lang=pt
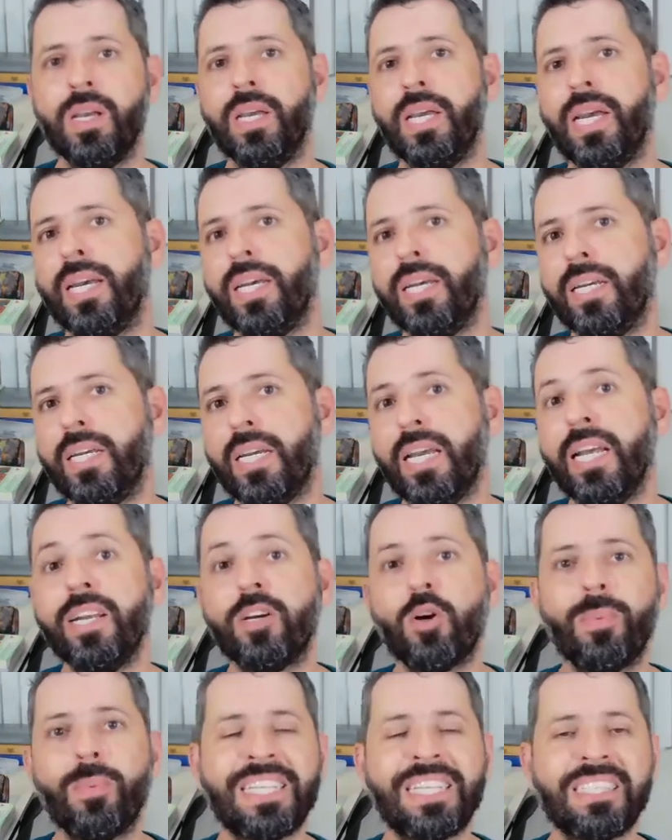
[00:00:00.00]
é, ele
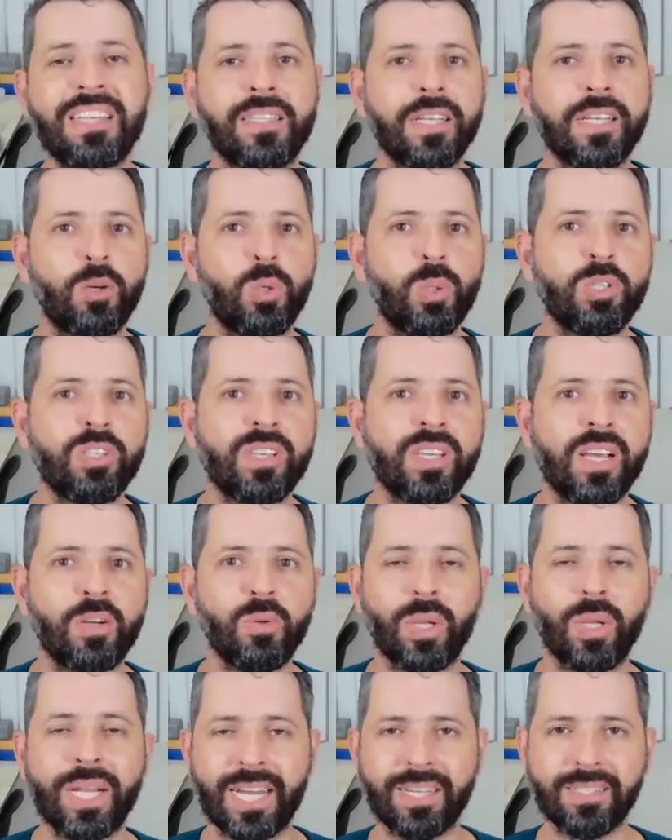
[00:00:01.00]
começa a ter cursos
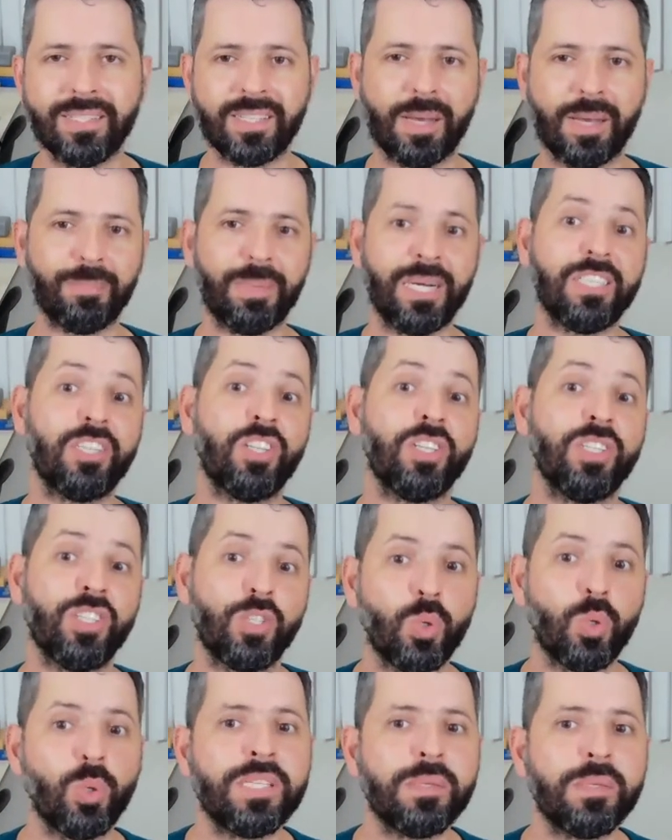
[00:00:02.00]
regulares a partir de
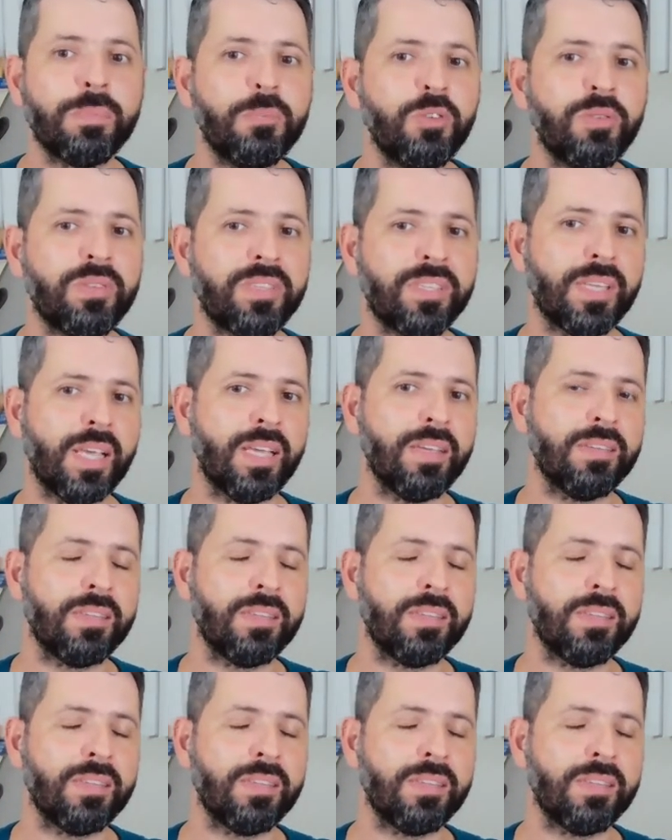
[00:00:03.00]
2006,